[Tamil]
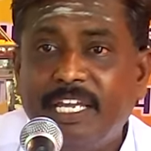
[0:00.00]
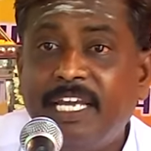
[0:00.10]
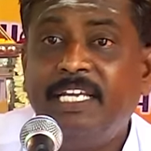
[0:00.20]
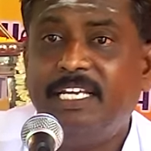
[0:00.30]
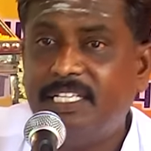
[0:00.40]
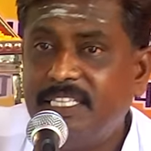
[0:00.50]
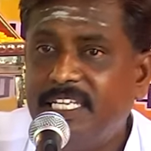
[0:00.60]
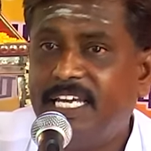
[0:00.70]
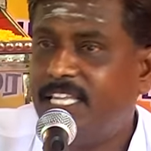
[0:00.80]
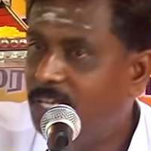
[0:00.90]
எங்கிருந்து
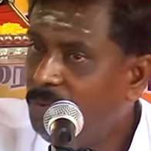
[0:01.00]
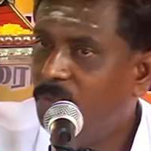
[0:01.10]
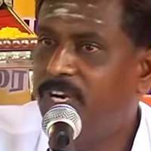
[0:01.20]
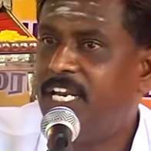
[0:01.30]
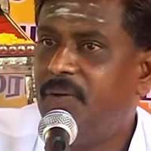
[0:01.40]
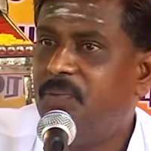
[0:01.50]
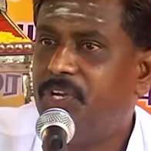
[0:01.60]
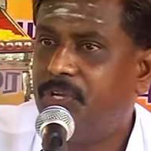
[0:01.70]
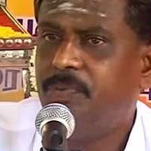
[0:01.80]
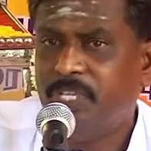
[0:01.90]
எதையும் உணர
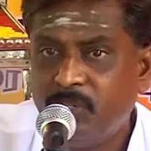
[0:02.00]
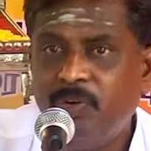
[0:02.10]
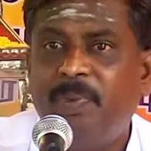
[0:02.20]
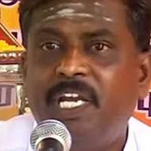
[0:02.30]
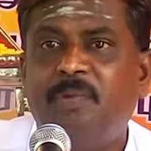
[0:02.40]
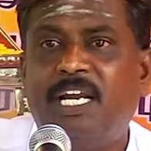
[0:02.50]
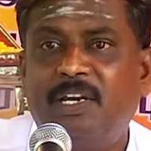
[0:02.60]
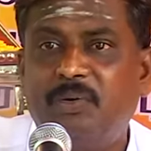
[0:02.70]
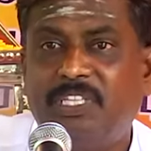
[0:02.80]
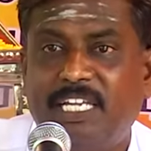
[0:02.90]
முடியும் இதுவும்
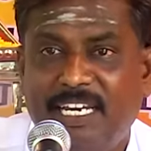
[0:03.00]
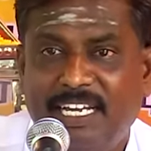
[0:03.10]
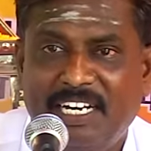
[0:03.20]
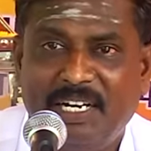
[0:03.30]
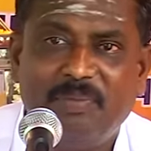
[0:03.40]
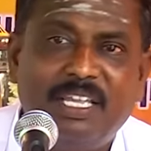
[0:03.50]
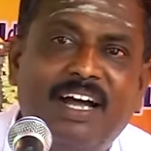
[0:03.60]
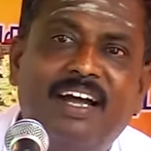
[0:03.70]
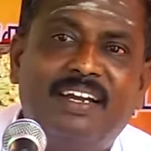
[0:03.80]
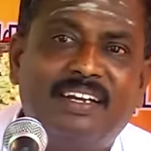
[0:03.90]
பெருமானார் கொடுத்த
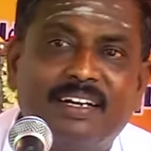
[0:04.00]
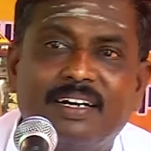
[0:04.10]
இலக்கணம்தான்